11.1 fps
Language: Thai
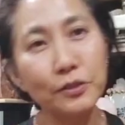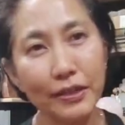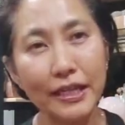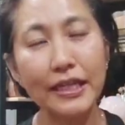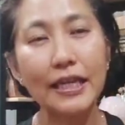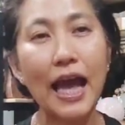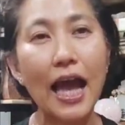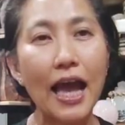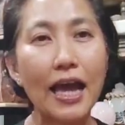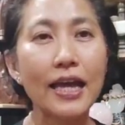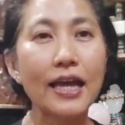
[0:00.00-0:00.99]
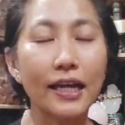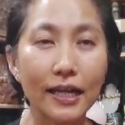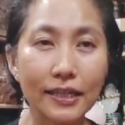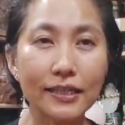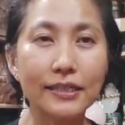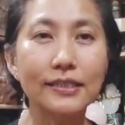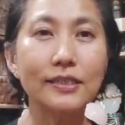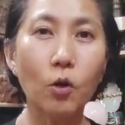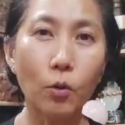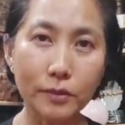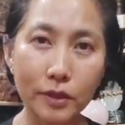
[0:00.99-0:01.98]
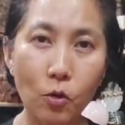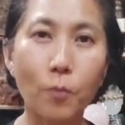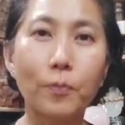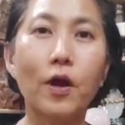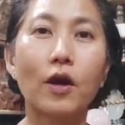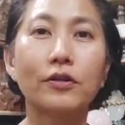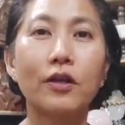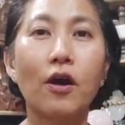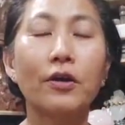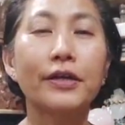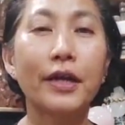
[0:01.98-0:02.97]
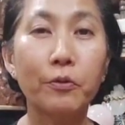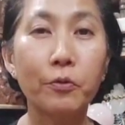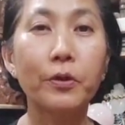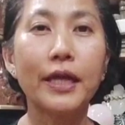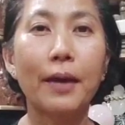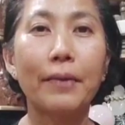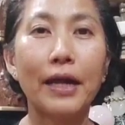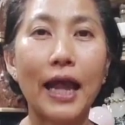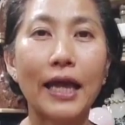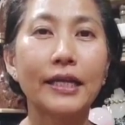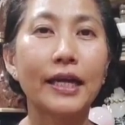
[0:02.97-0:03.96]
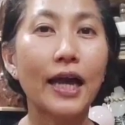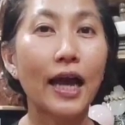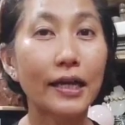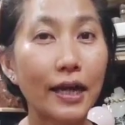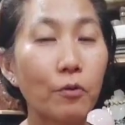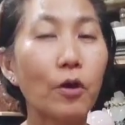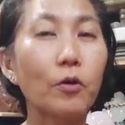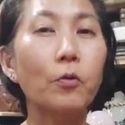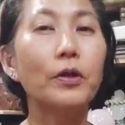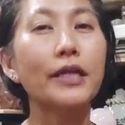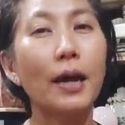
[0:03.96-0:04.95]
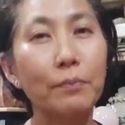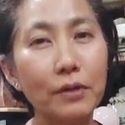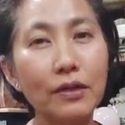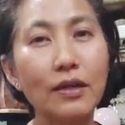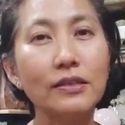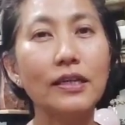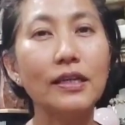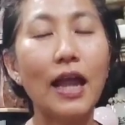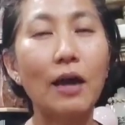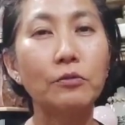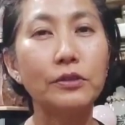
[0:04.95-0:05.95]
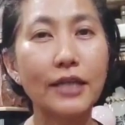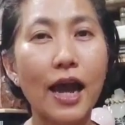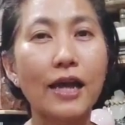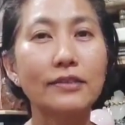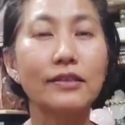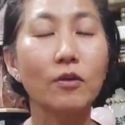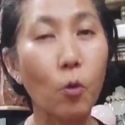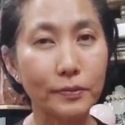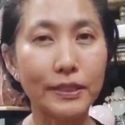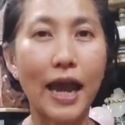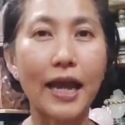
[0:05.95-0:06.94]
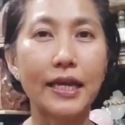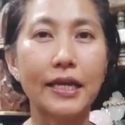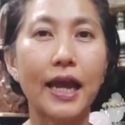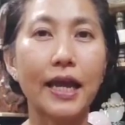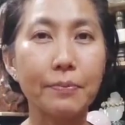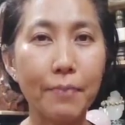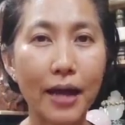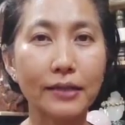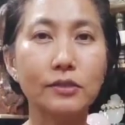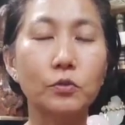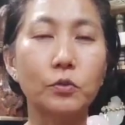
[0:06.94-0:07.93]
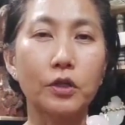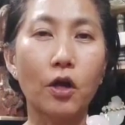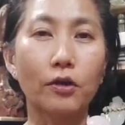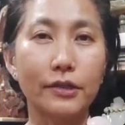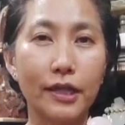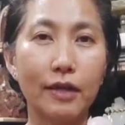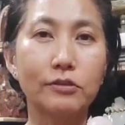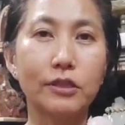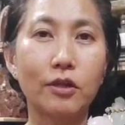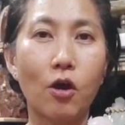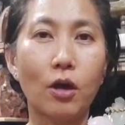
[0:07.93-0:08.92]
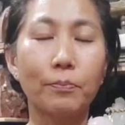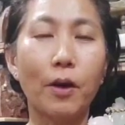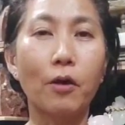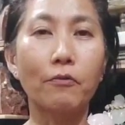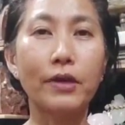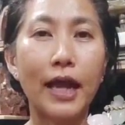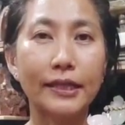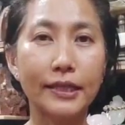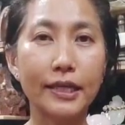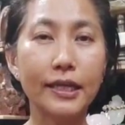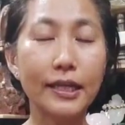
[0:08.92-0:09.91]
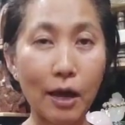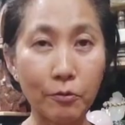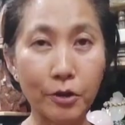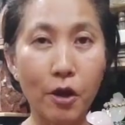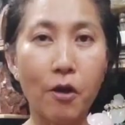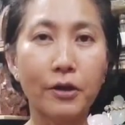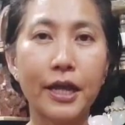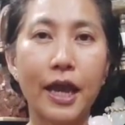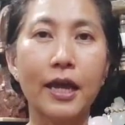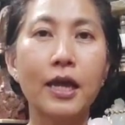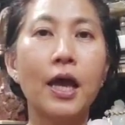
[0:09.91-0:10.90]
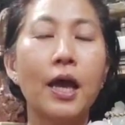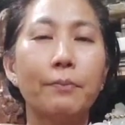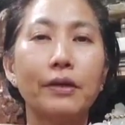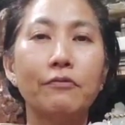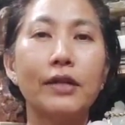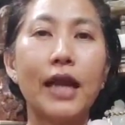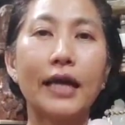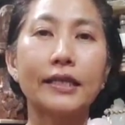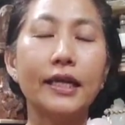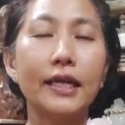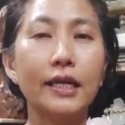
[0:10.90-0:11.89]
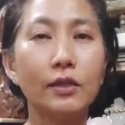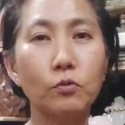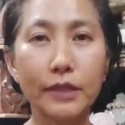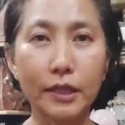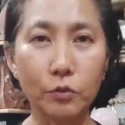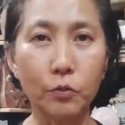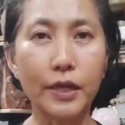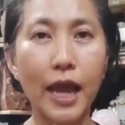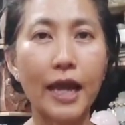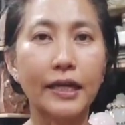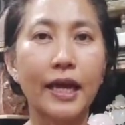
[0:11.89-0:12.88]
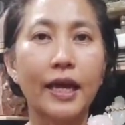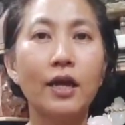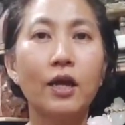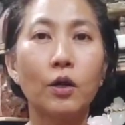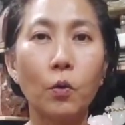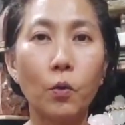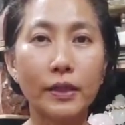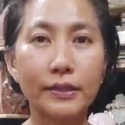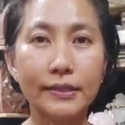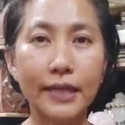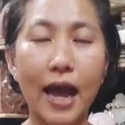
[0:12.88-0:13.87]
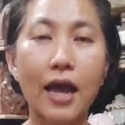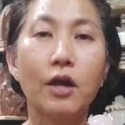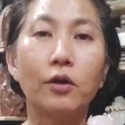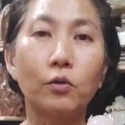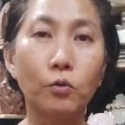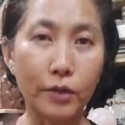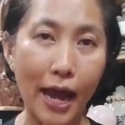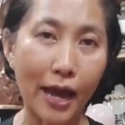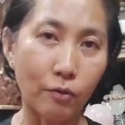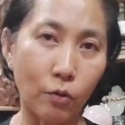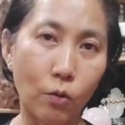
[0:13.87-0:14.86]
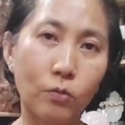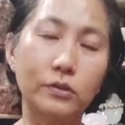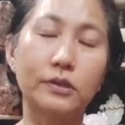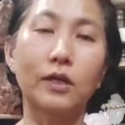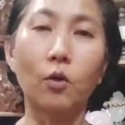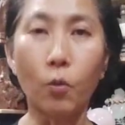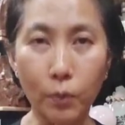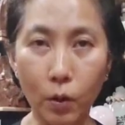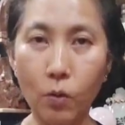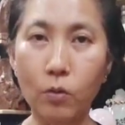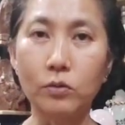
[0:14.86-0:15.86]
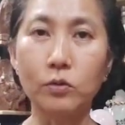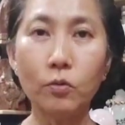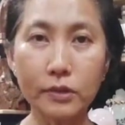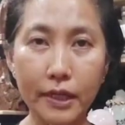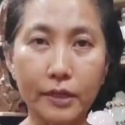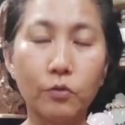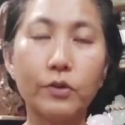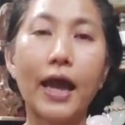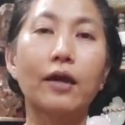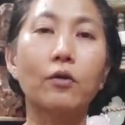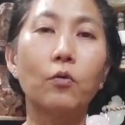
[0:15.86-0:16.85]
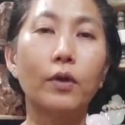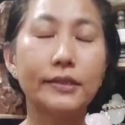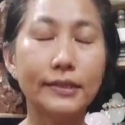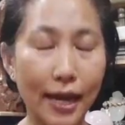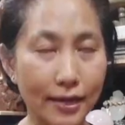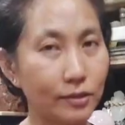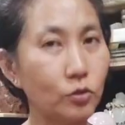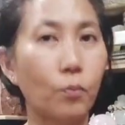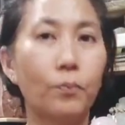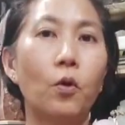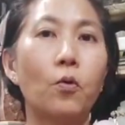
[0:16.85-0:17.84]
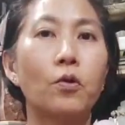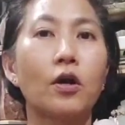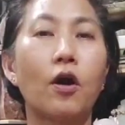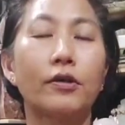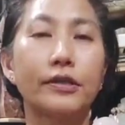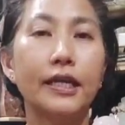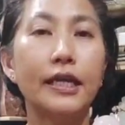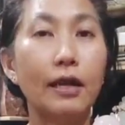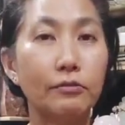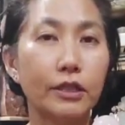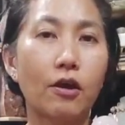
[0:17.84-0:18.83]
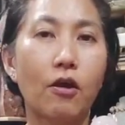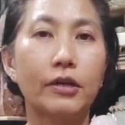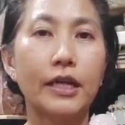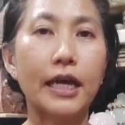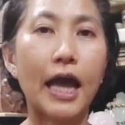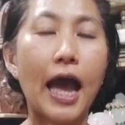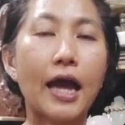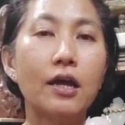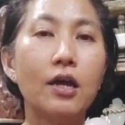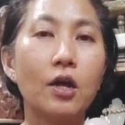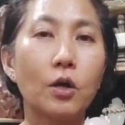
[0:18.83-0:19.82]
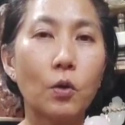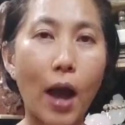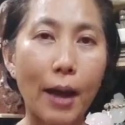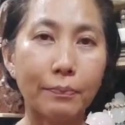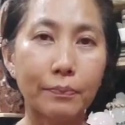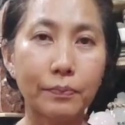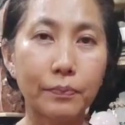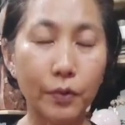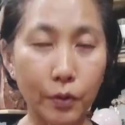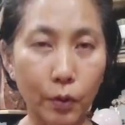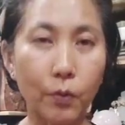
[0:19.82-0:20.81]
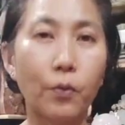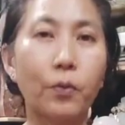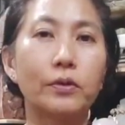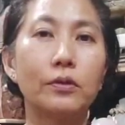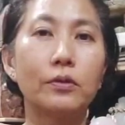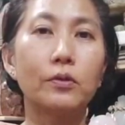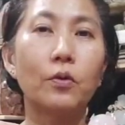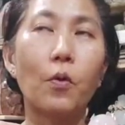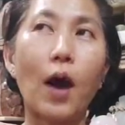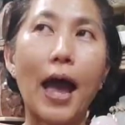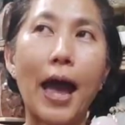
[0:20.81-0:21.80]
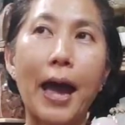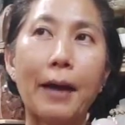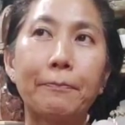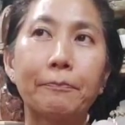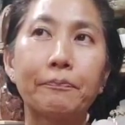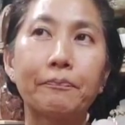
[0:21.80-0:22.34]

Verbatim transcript: สวัสดีค่ะกลางคืนสงบสงบก่อนนอนเราควรทำอะไรนะคะ เราก็ควรทำเรื่องที่เราจะสงบใจให้มากที่สุดก่อนที่เราจะนอน เพราะเวลาที่เรานอนเนี่ยเป็นเวลาที่ทุกสิ่งทุกอย่างเนี่ยควรจะคูดาวลง สงบลงทุกสิ่งทุกอย่างควรจะจบลงก่อนที่เราจะนอนนะคะ ความโกรธ ความ